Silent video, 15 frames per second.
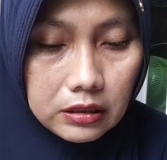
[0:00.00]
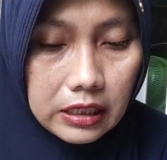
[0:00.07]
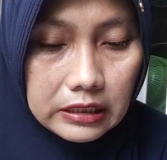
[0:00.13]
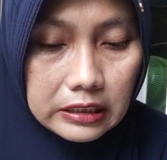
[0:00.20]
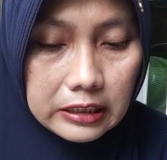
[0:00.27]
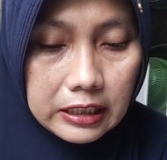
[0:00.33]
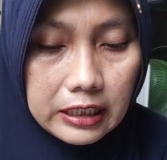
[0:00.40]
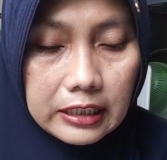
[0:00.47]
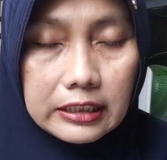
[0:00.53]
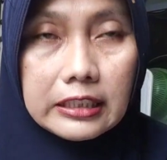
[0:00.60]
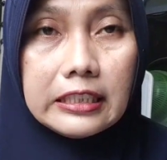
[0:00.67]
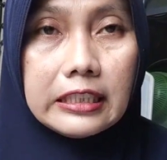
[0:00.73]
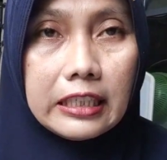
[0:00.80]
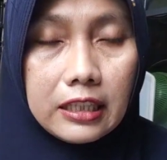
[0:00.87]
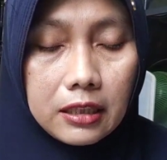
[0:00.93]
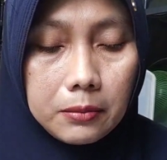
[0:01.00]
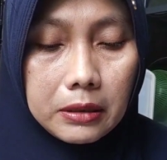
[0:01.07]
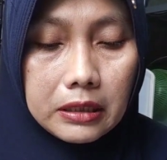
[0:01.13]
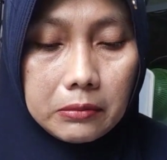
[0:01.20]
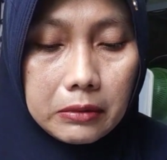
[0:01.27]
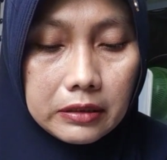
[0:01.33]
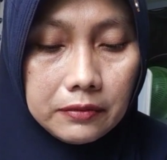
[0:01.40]
nasinya nasi dingin
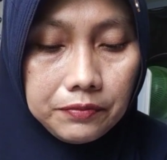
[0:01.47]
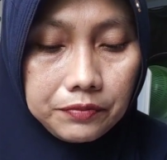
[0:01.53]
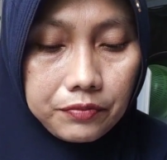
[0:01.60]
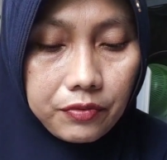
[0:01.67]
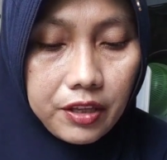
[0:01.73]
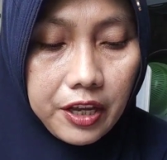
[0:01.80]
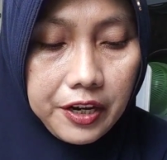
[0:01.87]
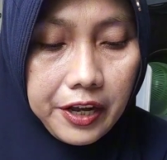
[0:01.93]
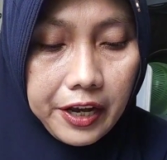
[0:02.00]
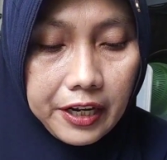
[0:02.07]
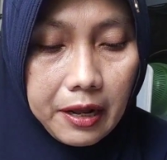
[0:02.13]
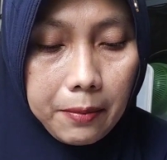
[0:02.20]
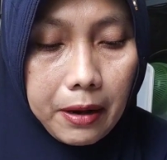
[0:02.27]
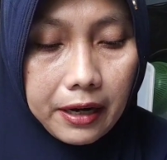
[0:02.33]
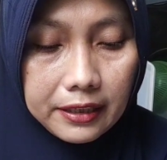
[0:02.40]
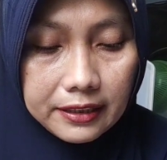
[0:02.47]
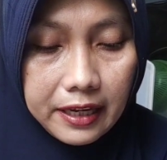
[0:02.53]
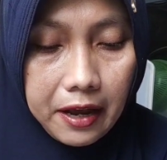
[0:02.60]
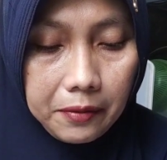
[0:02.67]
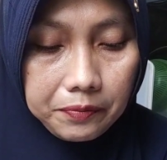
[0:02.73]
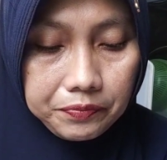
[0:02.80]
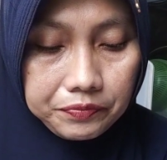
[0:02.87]
teman-teman jadi enak banget
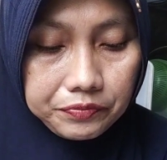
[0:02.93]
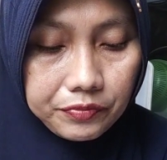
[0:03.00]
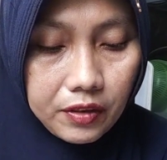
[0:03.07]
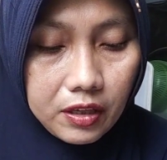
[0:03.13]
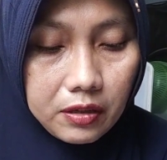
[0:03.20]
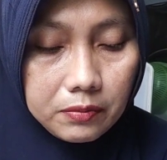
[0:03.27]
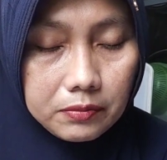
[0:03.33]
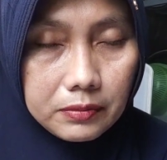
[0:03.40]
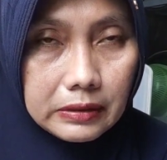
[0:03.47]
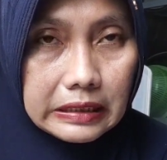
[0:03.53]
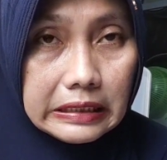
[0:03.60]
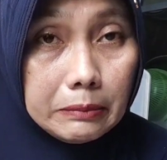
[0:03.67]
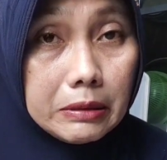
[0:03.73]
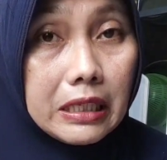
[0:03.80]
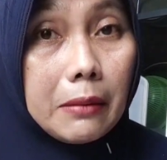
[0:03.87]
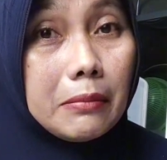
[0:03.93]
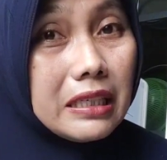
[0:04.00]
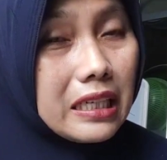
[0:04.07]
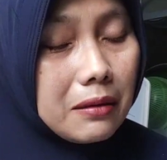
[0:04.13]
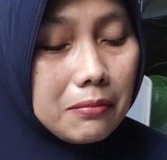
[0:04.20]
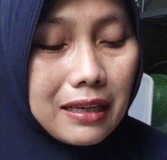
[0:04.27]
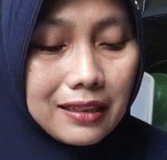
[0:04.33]
ya bisa
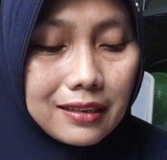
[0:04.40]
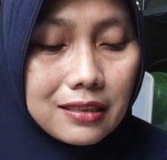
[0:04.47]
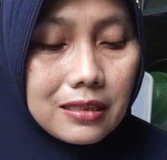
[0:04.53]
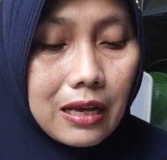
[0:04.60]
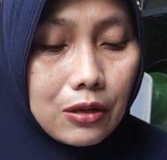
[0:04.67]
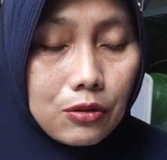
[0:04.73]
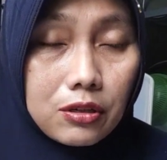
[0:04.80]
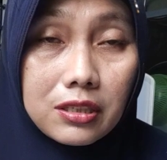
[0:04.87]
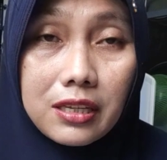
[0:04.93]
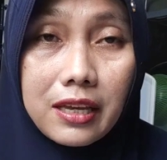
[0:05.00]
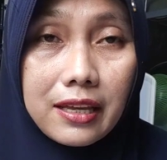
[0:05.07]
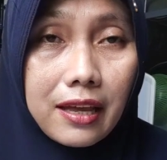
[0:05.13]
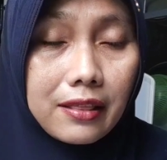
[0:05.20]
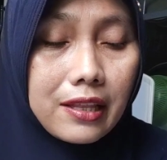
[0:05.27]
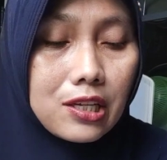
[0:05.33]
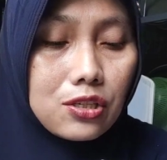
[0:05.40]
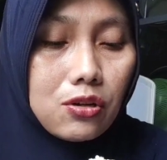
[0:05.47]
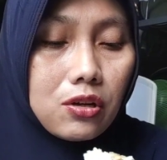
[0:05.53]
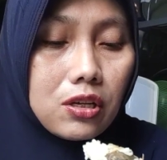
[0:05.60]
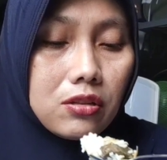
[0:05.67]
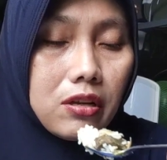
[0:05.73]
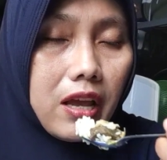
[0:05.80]
menikmati sayurnya yang
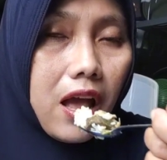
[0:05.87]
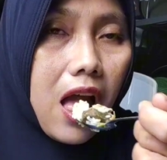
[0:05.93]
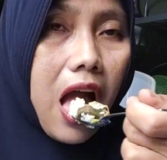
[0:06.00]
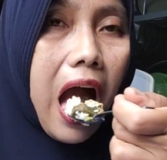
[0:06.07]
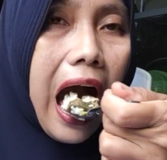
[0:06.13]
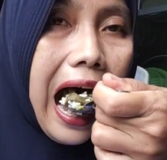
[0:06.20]
deso gitu ya